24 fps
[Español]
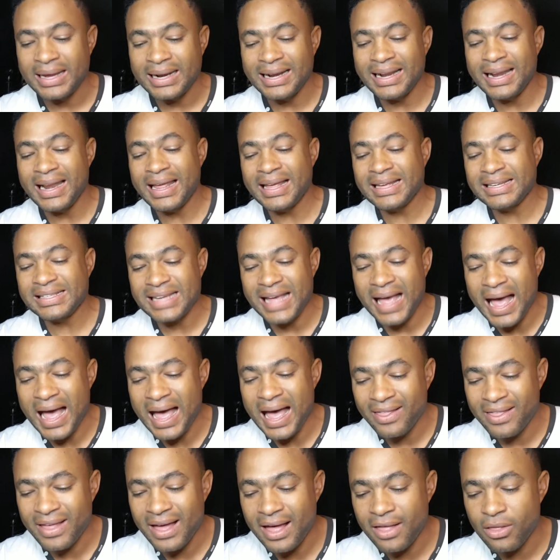les
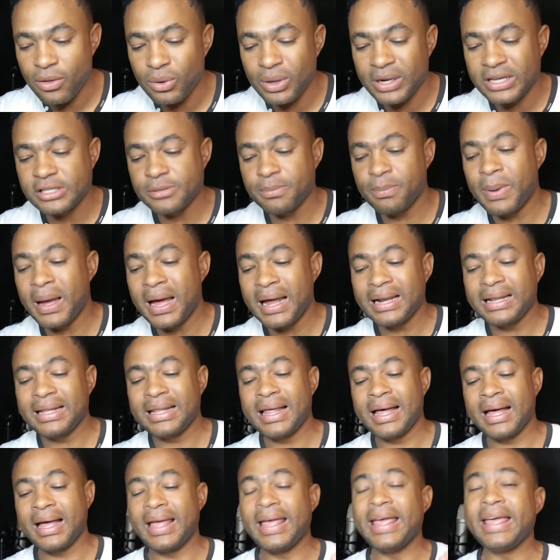ha dado la
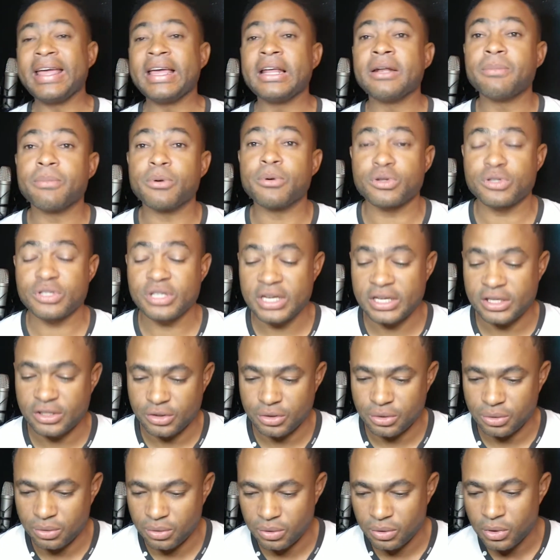espalda en el
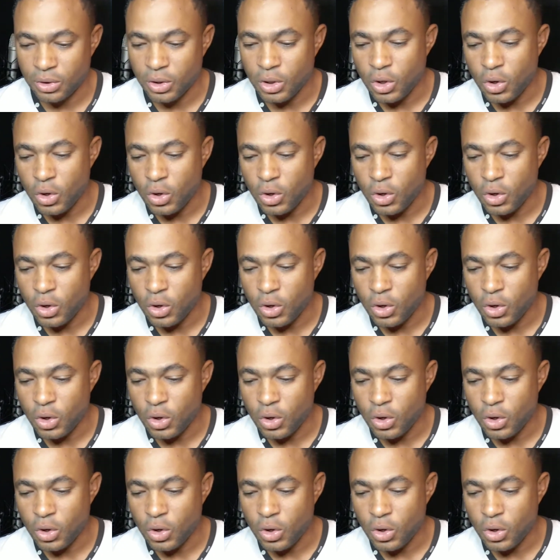proceso